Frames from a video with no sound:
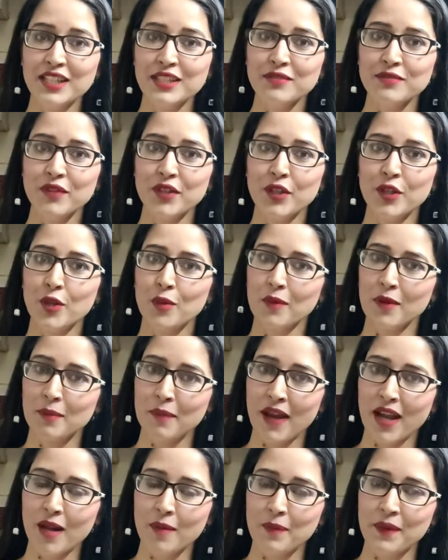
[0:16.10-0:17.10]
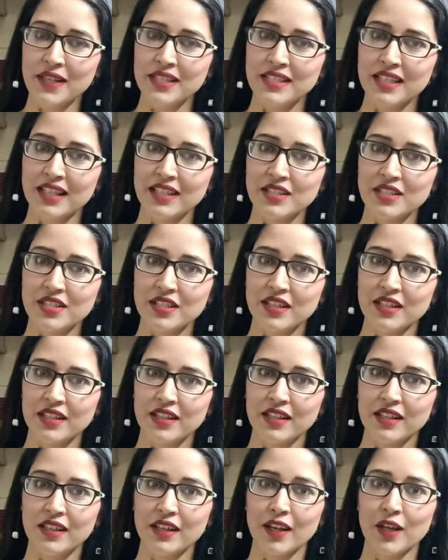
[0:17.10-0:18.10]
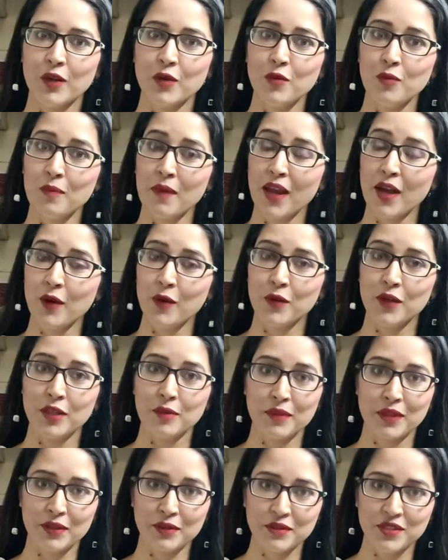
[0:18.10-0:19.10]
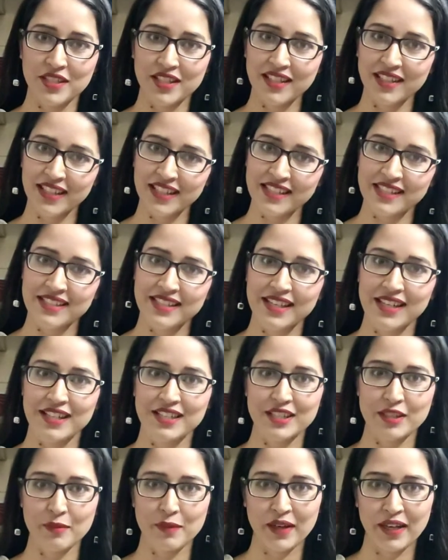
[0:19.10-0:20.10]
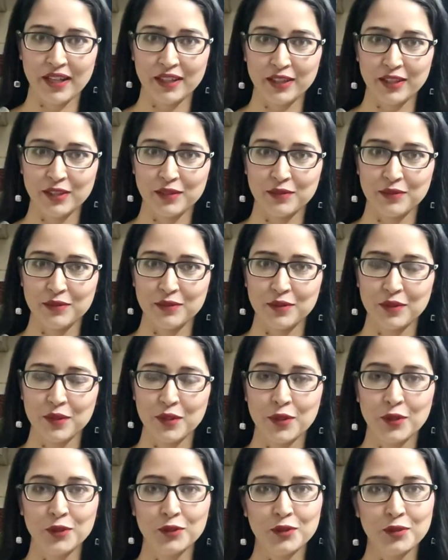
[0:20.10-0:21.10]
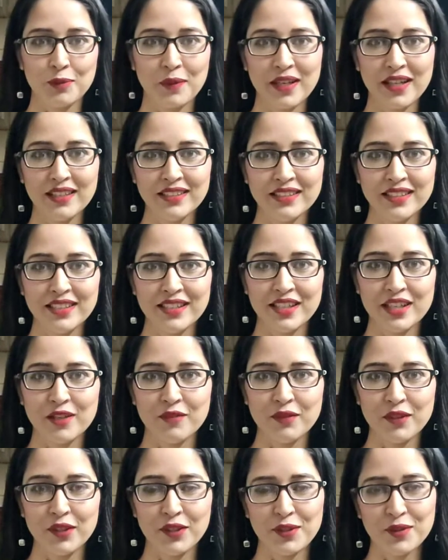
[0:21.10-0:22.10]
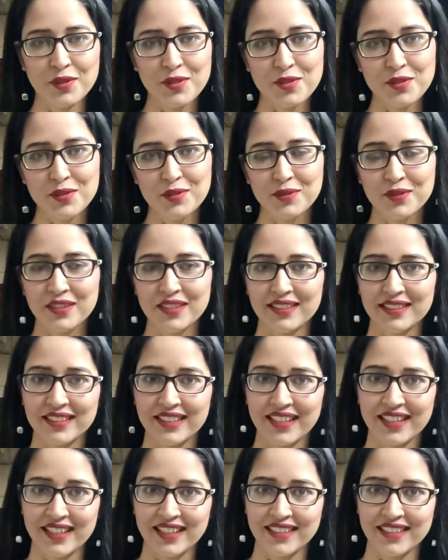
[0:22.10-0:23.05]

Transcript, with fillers: इस वीडियो में मैं आपके साथ शेयर कर रही हूँ मैं होली पर गुजिया किस तरह से बनाती हूँ तो बिना देर के वीडियो शुरू करती